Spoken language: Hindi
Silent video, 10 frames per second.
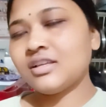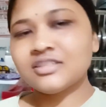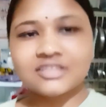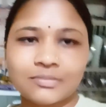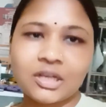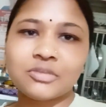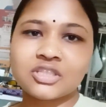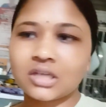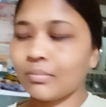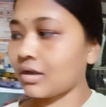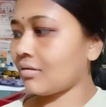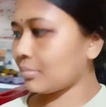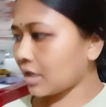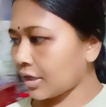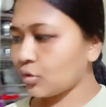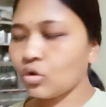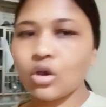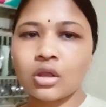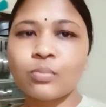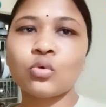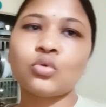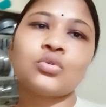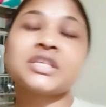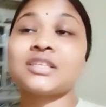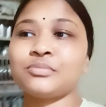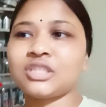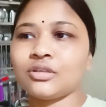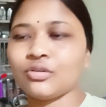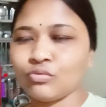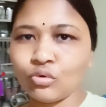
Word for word: शिमला मिर्च का भरवा बना रही हूँ और पुटू की सब्जी वो